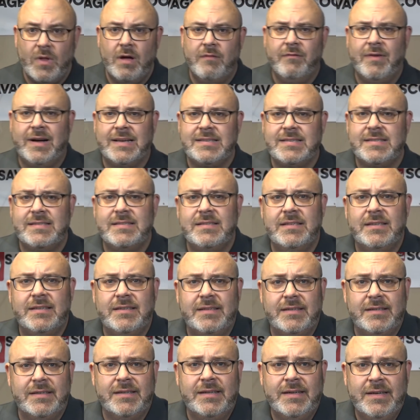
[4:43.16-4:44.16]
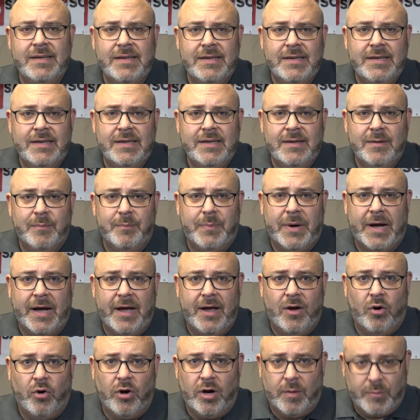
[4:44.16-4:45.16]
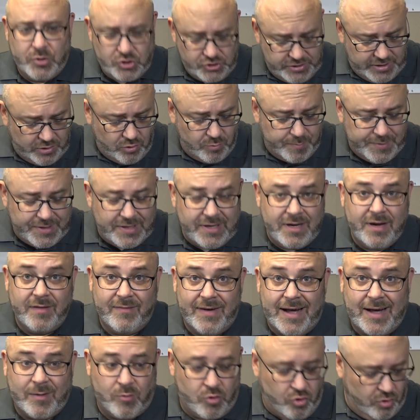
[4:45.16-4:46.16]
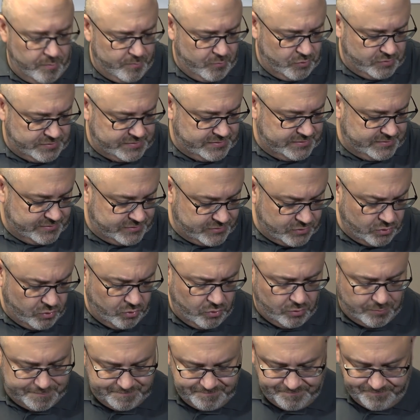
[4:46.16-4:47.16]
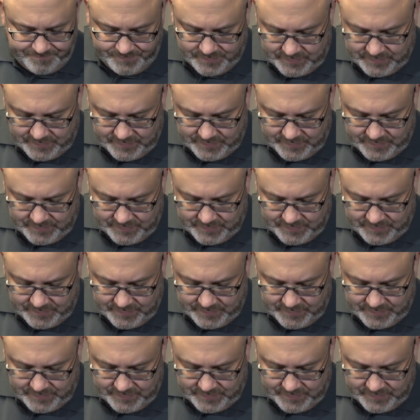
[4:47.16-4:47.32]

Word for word: was äh, bei eurer Bestellung mit in den Warenkorb muss. So,